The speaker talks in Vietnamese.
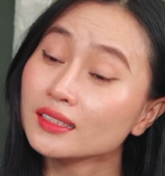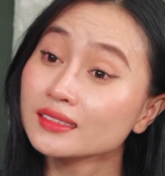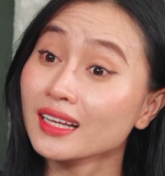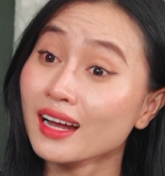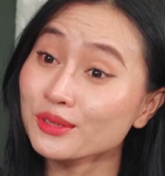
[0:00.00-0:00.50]

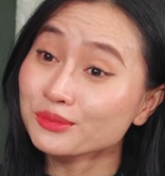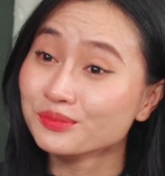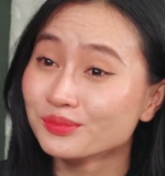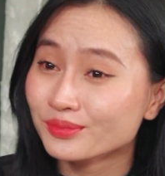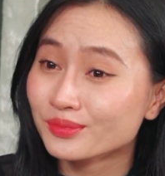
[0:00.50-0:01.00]
Sao?
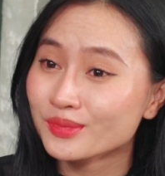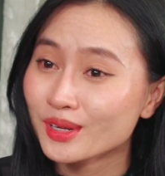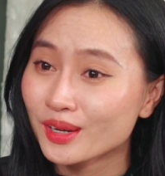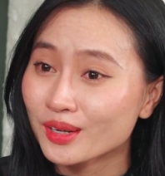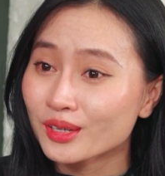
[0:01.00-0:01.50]

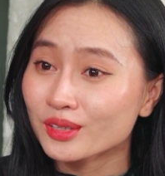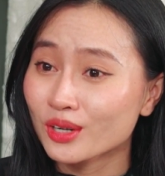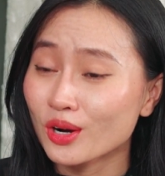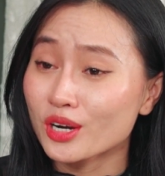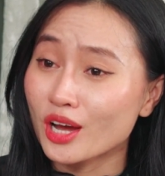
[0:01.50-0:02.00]

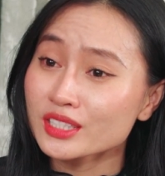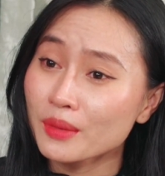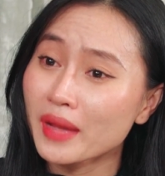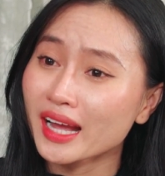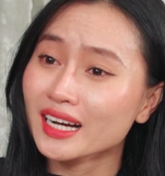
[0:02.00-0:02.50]
Cô nói sẽ
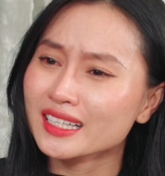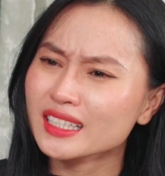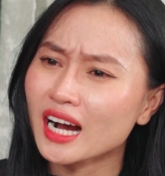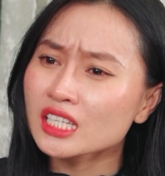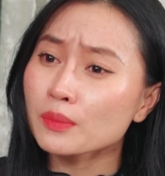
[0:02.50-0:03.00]
mang
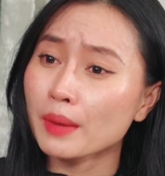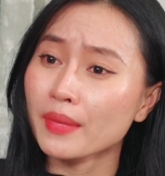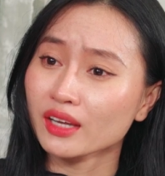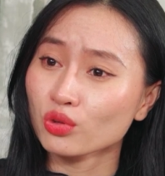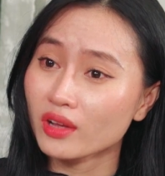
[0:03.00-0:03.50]
hình gửi cho ba
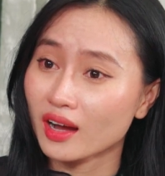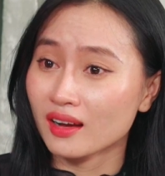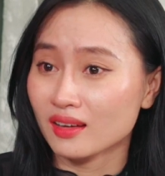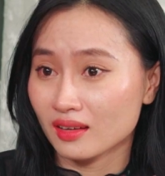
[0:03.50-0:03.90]
mẹ tôi hả?